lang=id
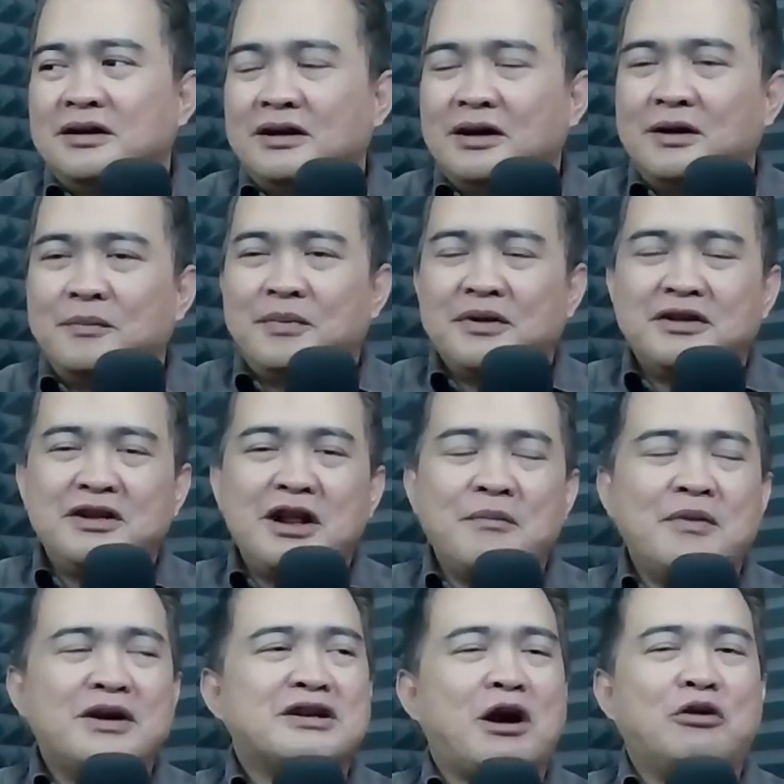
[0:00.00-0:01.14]
apa tidak
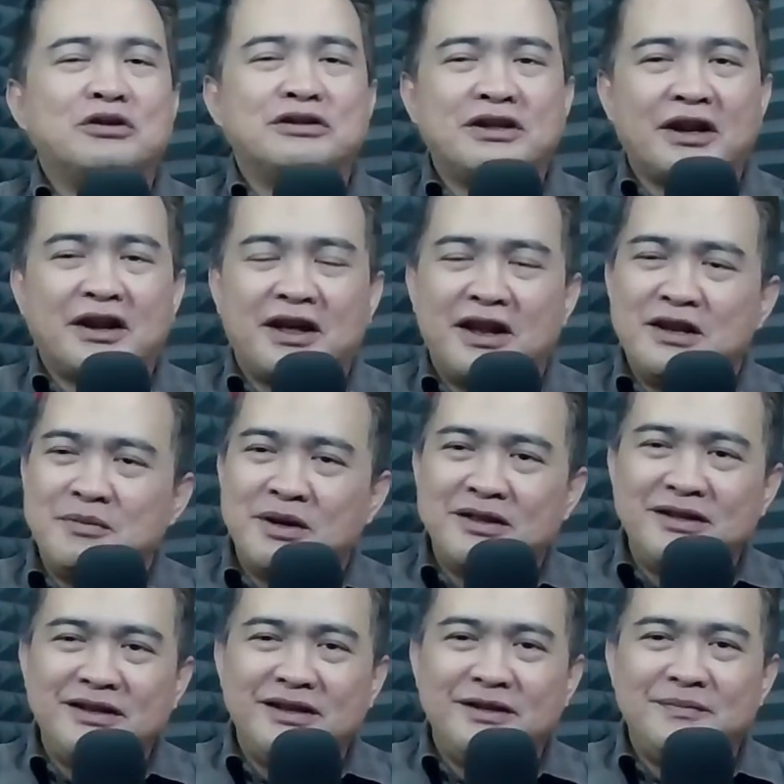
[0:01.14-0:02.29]
mengcounter kalimat
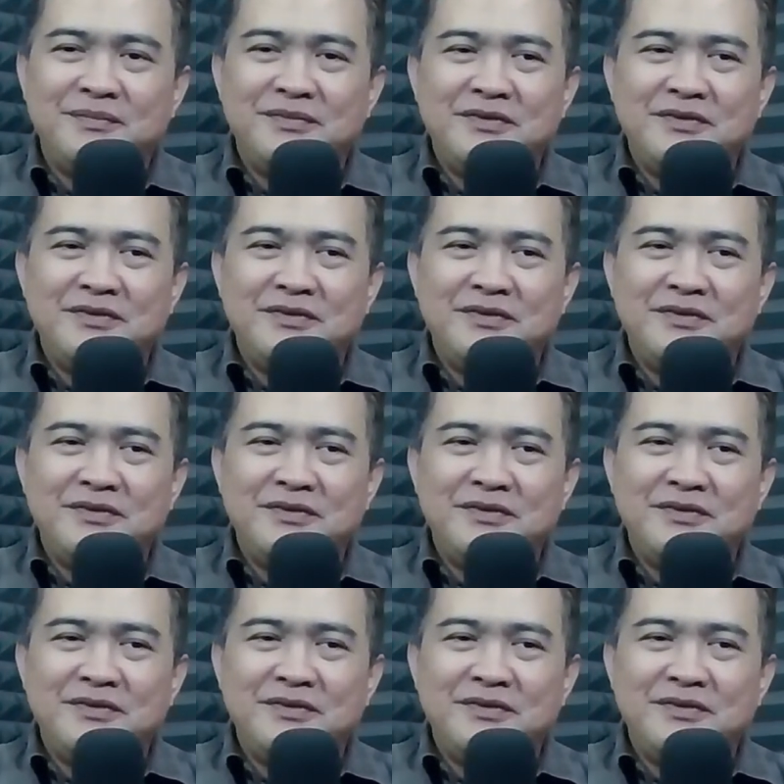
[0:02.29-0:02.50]
ini.